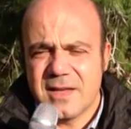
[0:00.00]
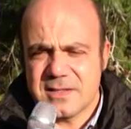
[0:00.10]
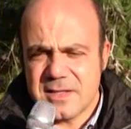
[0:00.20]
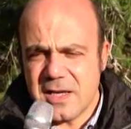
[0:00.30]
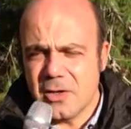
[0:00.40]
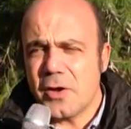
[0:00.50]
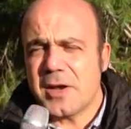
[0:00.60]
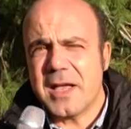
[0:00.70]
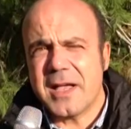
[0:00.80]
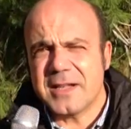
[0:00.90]
Sì, noi
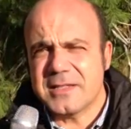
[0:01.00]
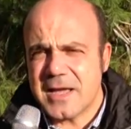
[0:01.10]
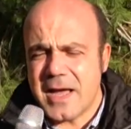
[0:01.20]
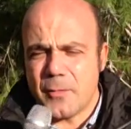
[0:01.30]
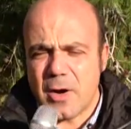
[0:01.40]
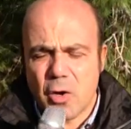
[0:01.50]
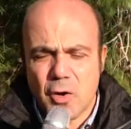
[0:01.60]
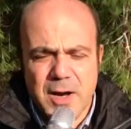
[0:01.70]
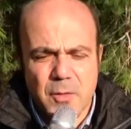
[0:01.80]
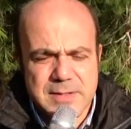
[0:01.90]
ringraziamo
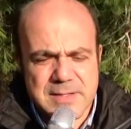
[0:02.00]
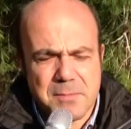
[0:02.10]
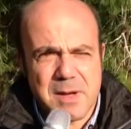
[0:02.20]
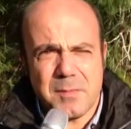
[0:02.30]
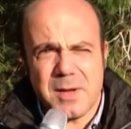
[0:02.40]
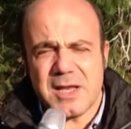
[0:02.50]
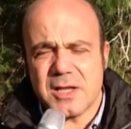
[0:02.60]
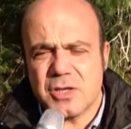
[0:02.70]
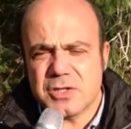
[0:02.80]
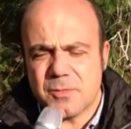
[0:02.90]
ancora questi bambini
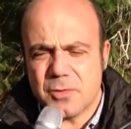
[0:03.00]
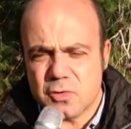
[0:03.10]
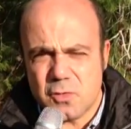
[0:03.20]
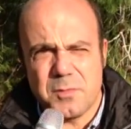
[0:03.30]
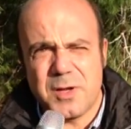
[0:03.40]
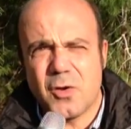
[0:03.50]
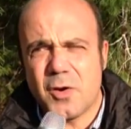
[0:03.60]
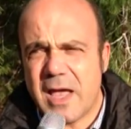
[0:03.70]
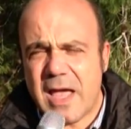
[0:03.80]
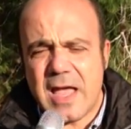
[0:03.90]
e diciamo
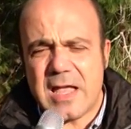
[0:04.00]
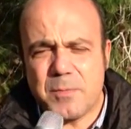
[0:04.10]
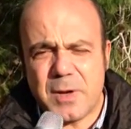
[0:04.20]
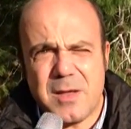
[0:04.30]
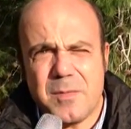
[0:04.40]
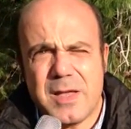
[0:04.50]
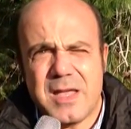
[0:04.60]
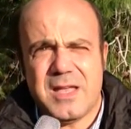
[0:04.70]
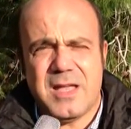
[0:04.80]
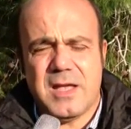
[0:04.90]
subito che i
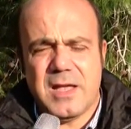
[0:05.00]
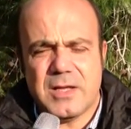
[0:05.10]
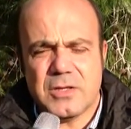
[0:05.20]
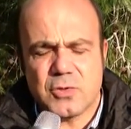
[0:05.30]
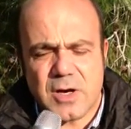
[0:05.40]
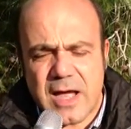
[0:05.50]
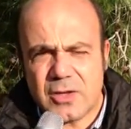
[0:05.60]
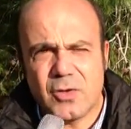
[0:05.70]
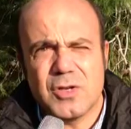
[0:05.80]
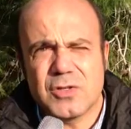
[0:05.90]
primi eh,
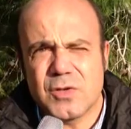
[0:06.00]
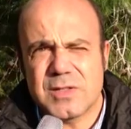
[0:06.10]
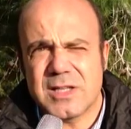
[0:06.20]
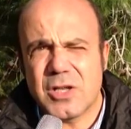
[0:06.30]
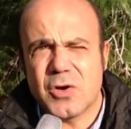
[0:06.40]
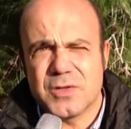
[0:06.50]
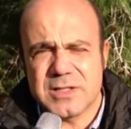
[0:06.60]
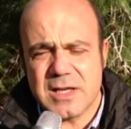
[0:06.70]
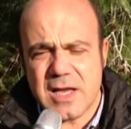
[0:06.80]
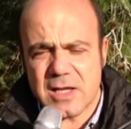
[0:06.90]
giocattoli sono stati
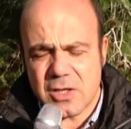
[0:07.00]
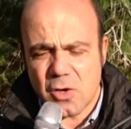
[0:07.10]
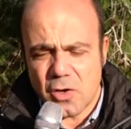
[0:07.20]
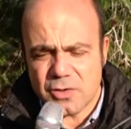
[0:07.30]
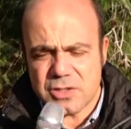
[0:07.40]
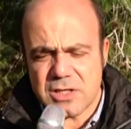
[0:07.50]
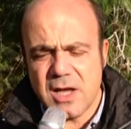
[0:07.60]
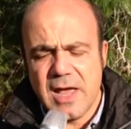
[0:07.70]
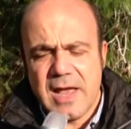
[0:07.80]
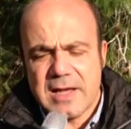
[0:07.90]
consegnati oggi,
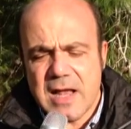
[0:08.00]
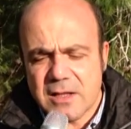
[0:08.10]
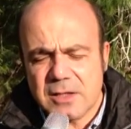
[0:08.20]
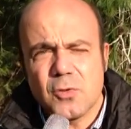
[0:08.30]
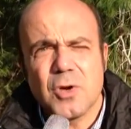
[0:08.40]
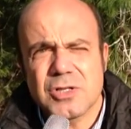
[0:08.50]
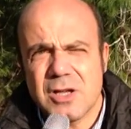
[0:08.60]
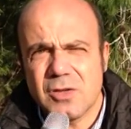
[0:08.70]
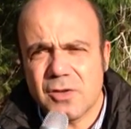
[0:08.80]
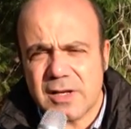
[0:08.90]
gli altri
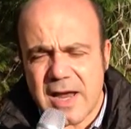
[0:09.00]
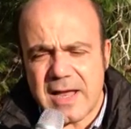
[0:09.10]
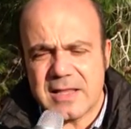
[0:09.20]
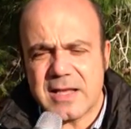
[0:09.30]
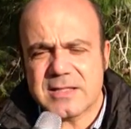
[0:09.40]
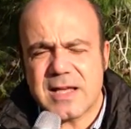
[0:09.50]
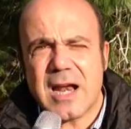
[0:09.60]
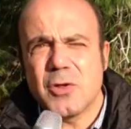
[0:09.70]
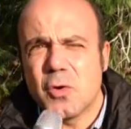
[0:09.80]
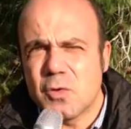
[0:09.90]
230
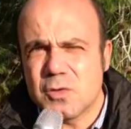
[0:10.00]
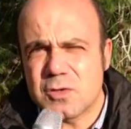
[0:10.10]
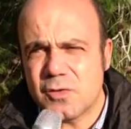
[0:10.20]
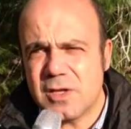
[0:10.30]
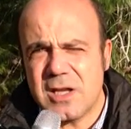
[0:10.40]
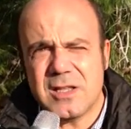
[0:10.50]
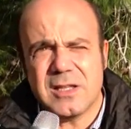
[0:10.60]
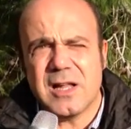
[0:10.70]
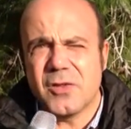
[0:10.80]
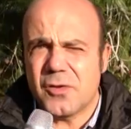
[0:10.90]
saranno
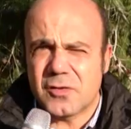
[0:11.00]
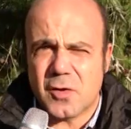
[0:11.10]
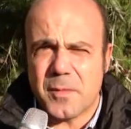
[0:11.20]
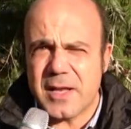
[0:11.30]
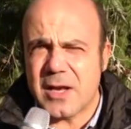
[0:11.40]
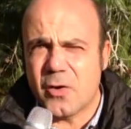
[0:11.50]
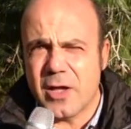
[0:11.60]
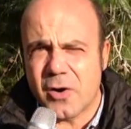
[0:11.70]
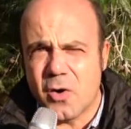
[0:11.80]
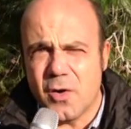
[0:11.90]
custoditi dal nostro medico
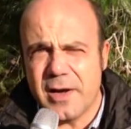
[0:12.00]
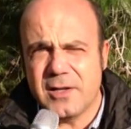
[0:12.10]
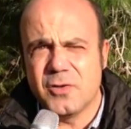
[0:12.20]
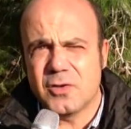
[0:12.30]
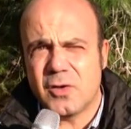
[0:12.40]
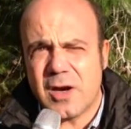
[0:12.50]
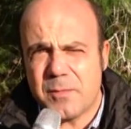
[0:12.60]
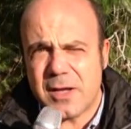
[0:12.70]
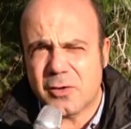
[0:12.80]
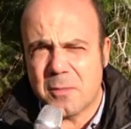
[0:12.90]
eroe, il dottore
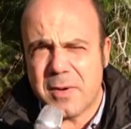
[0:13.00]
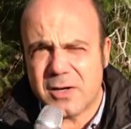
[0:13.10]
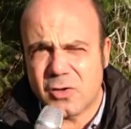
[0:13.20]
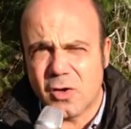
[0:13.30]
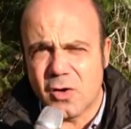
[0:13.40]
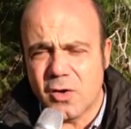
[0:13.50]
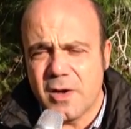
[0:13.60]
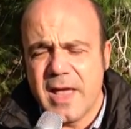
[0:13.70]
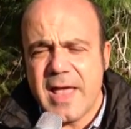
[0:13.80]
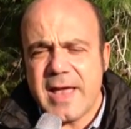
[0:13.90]
Pietro Bartolo,
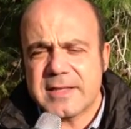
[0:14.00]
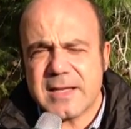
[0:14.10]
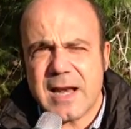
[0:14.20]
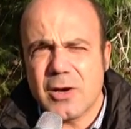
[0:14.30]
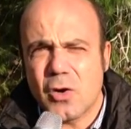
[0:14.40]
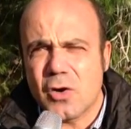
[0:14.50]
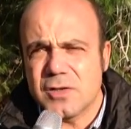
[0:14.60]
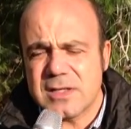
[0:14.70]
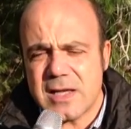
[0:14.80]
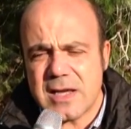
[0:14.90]
e saranno
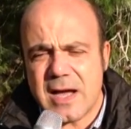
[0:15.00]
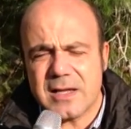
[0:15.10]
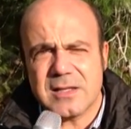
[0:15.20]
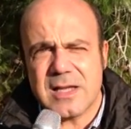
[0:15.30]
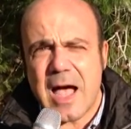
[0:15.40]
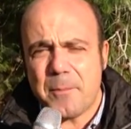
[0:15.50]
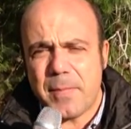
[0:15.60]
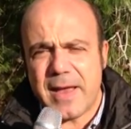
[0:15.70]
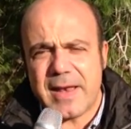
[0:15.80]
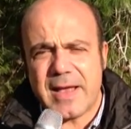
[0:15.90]
consegnati
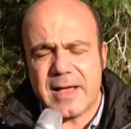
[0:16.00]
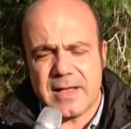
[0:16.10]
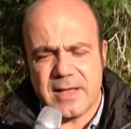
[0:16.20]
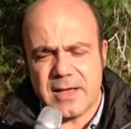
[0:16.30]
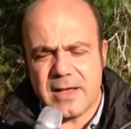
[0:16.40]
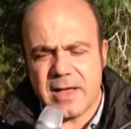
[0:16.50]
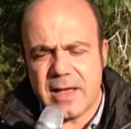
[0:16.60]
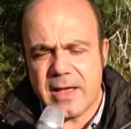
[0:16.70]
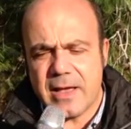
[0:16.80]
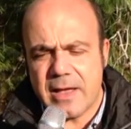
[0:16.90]
appena eh,
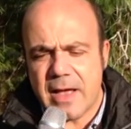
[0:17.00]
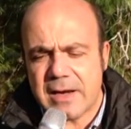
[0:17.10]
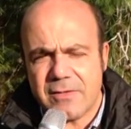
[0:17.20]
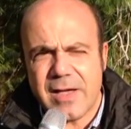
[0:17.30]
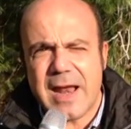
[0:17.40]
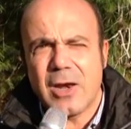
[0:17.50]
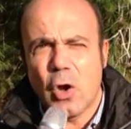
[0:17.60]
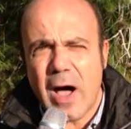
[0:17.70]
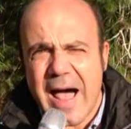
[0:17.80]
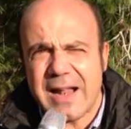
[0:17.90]

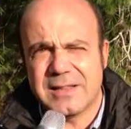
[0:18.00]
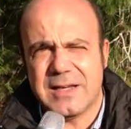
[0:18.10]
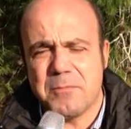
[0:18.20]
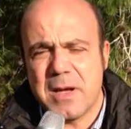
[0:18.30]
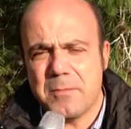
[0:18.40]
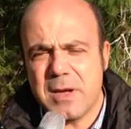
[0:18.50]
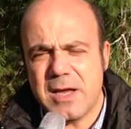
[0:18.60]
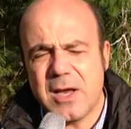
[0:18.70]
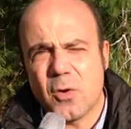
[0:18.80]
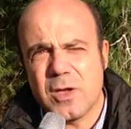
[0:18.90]
arriveranno altri
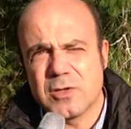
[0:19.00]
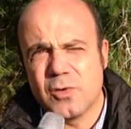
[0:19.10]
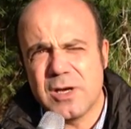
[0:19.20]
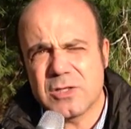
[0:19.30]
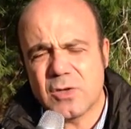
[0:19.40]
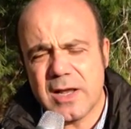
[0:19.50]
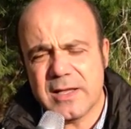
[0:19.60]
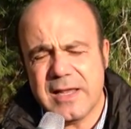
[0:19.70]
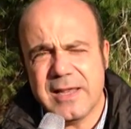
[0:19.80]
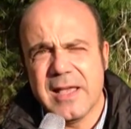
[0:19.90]
bambini qui sull'isola
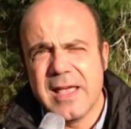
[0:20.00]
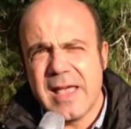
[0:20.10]
di,